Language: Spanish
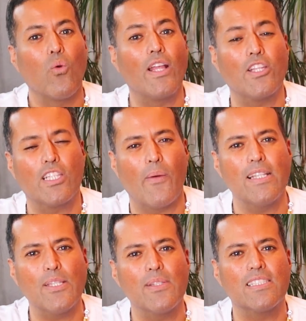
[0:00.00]
Cuando te
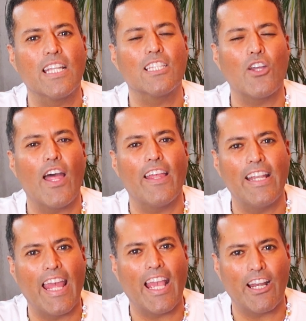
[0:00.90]
vayas a vestir toda
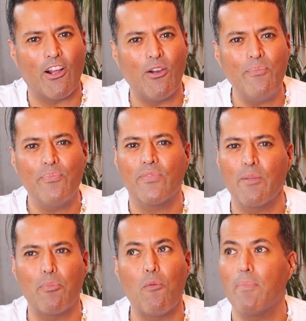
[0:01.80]
de negro,
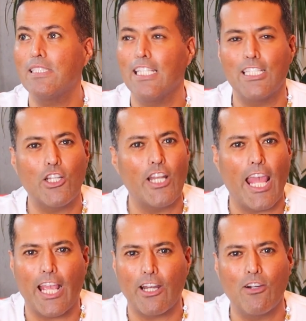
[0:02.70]
tipo un vestidito
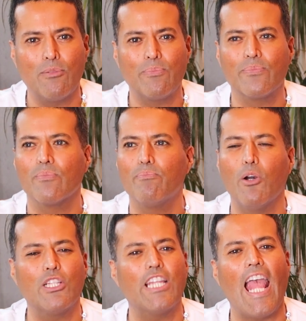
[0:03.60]
negro,
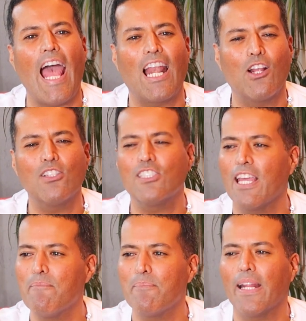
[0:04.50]
ponte algo
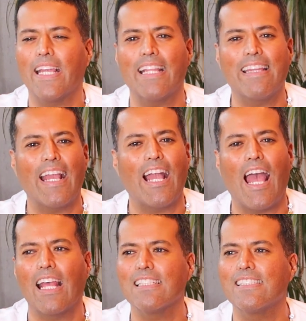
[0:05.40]
siempre que
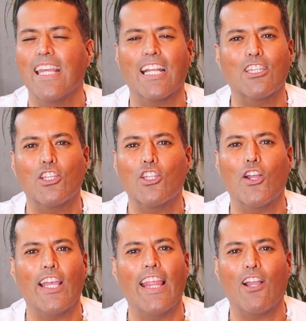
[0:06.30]
tenga cierto
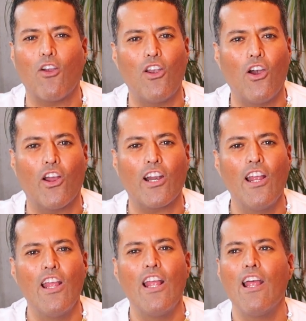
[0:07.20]
toque de color
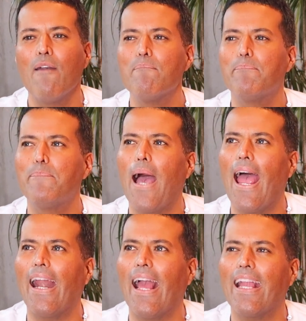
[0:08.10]

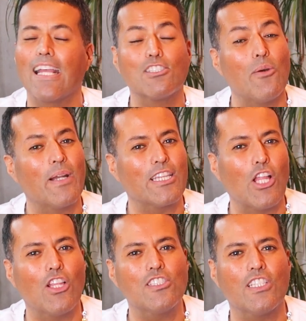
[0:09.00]
para, sobre
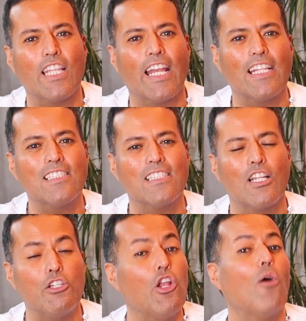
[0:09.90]
todo si tienes
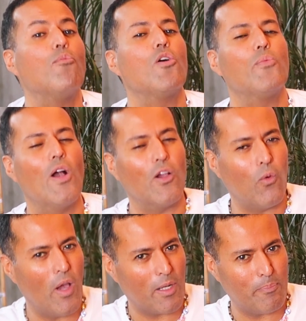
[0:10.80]
no muy buen
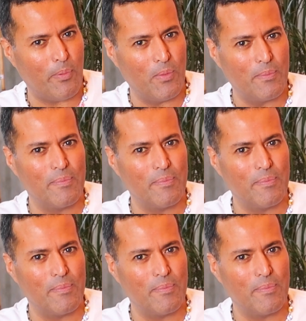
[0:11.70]
cuerpo.